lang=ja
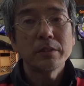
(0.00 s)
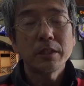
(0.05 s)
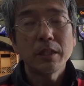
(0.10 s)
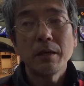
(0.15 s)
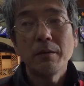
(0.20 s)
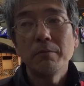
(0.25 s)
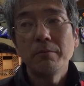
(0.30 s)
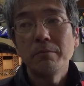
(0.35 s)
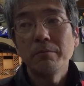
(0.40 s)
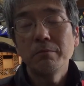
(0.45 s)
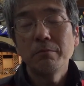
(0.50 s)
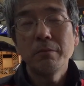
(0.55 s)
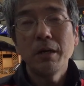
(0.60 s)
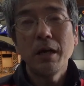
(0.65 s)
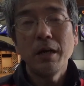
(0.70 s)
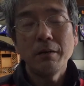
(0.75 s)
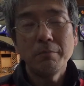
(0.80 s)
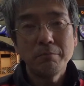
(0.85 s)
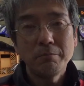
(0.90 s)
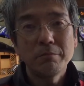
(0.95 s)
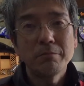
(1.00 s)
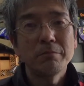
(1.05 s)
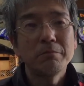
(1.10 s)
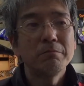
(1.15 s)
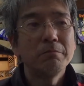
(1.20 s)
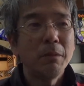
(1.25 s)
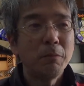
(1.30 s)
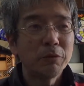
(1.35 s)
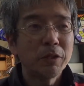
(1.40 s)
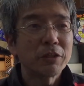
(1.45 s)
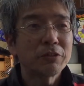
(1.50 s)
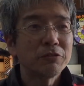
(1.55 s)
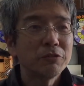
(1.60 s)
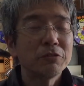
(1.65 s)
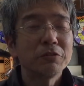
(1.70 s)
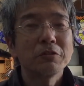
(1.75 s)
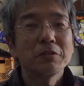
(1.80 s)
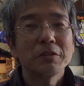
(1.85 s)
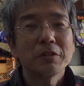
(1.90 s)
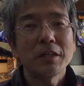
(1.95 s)
ただ、まあ、まもな
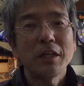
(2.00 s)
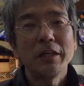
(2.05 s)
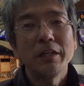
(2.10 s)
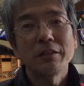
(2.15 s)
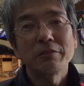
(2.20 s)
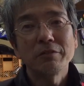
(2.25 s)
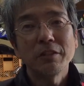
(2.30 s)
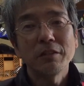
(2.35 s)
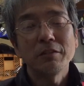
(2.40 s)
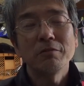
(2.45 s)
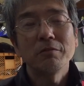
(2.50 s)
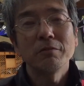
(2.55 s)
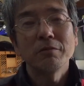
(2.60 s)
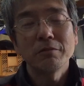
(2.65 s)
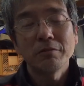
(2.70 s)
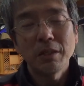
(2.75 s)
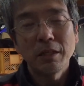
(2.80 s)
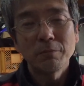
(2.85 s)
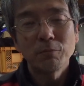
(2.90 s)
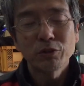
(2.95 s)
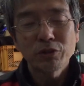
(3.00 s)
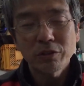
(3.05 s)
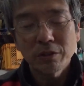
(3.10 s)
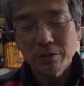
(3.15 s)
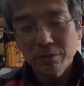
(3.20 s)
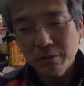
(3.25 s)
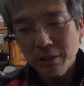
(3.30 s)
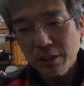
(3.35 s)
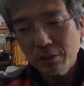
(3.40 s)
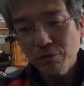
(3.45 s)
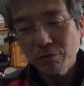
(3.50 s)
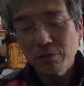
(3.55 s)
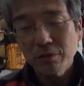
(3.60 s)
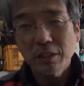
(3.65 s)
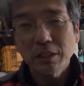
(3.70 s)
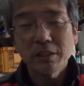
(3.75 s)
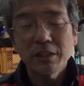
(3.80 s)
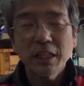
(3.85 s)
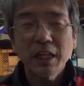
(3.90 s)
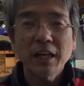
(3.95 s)
く買えなくなるあ、もしくは最初、
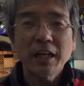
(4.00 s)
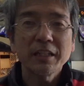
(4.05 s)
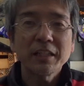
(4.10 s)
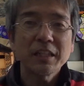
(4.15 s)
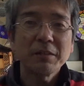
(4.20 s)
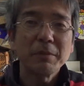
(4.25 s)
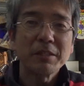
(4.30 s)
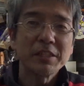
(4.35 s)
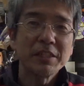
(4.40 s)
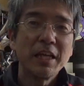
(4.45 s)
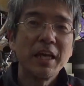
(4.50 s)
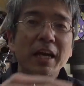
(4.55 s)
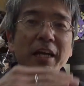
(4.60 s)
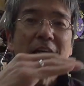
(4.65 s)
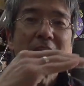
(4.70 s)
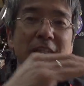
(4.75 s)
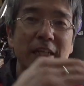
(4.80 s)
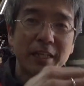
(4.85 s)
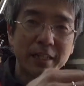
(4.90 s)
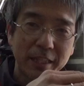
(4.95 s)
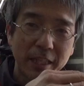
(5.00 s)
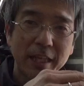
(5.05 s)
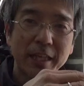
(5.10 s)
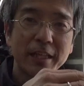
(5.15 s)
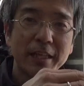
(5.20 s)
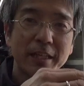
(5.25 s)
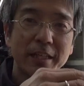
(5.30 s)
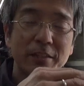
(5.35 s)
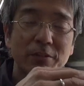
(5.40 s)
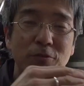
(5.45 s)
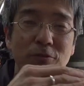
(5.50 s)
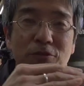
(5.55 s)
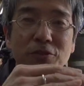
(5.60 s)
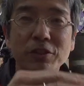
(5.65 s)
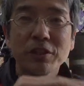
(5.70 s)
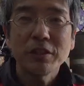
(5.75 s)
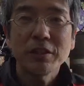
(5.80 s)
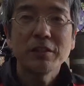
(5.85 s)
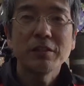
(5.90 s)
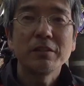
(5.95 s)
段階的にまず値上げされて、その
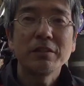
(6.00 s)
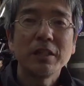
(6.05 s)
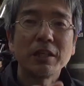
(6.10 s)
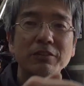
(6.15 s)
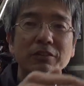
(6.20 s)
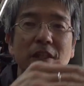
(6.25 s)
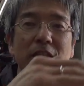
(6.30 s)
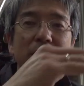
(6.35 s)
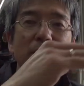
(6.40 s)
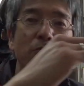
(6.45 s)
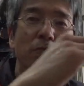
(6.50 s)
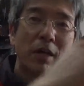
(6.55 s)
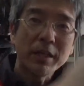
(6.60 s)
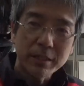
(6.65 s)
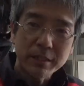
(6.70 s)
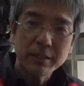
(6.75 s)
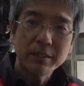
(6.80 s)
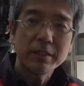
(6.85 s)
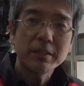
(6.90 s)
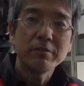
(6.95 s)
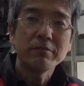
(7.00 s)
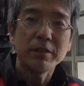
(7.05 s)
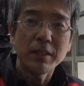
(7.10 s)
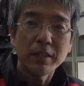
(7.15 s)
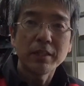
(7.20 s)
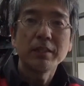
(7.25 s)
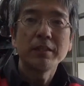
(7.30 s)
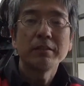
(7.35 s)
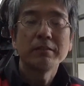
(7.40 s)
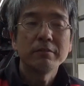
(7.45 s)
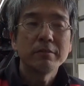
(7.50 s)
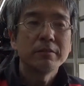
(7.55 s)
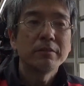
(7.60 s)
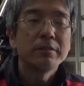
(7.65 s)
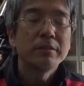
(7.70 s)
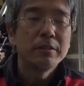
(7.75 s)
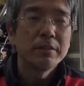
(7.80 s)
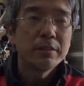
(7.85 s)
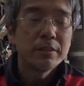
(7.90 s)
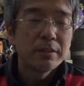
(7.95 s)
次、なくなって終わりっていうね、うん
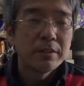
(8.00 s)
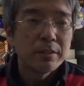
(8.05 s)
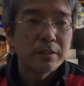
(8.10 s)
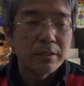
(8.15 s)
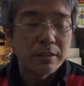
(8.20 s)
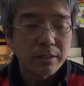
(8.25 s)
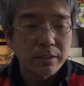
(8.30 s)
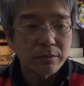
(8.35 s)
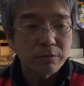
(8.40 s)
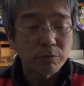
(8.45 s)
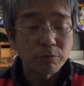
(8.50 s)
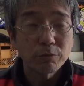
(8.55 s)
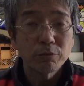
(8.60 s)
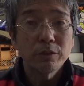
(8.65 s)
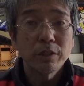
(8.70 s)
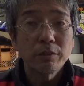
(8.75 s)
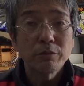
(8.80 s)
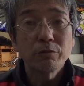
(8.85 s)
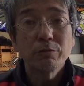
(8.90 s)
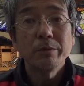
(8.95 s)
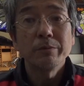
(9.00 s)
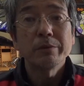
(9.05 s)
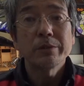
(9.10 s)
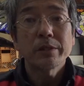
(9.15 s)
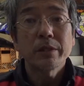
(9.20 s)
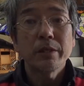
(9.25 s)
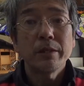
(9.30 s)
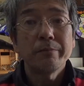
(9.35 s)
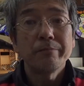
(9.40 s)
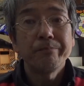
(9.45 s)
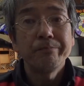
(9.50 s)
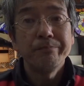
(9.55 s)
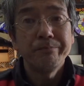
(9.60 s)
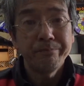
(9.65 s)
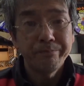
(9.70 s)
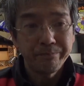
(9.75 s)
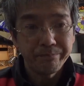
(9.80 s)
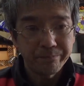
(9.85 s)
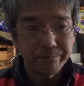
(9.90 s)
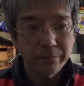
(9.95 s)
えー、そういうことになると思いますから、う
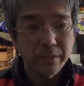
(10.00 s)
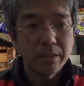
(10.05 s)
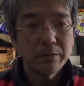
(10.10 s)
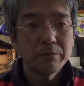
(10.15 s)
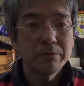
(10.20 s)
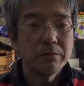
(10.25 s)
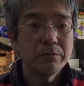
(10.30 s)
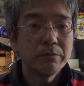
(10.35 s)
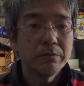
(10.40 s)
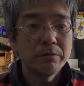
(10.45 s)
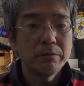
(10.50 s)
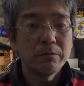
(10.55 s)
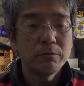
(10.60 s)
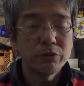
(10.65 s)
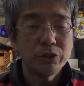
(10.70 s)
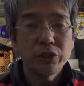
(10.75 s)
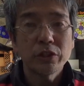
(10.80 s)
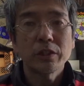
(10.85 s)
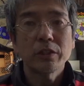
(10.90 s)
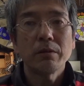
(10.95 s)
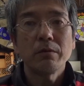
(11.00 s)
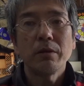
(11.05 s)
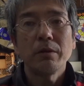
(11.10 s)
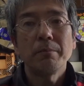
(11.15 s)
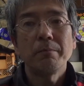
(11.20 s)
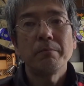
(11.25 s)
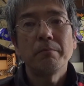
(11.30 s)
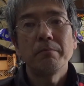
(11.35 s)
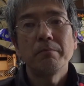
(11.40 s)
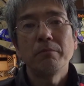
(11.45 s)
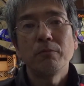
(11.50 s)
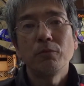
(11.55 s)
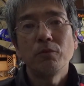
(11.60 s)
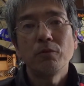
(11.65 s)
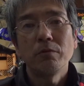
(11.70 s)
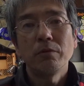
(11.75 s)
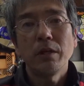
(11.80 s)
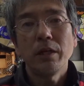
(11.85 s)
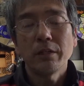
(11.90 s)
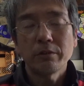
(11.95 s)
ん、あの欲しい方は、
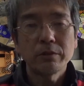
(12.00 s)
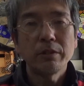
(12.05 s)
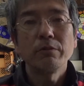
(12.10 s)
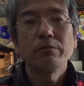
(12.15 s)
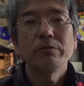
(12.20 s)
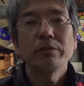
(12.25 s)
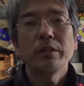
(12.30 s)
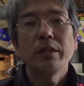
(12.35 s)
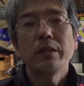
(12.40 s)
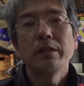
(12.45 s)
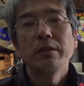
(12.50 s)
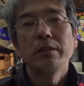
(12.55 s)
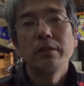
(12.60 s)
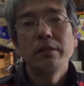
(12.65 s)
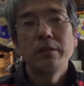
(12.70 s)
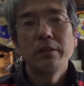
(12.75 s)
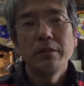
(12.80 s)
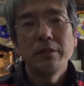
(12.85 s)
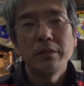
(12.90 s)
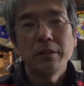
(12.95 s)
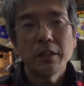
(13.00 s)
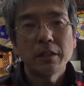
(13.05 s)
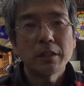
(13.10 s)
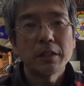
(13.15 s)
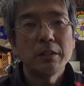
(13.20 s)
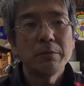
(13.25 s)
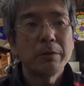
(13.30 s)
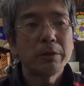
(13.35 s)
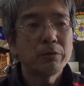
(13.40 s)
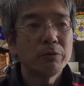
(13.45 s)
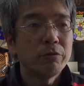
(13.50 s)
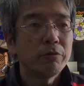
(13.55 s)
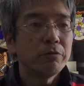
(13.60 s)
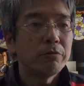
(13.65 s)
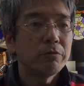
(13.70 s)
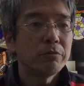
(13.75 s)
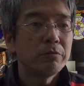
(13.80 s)
早く手を打っていただければと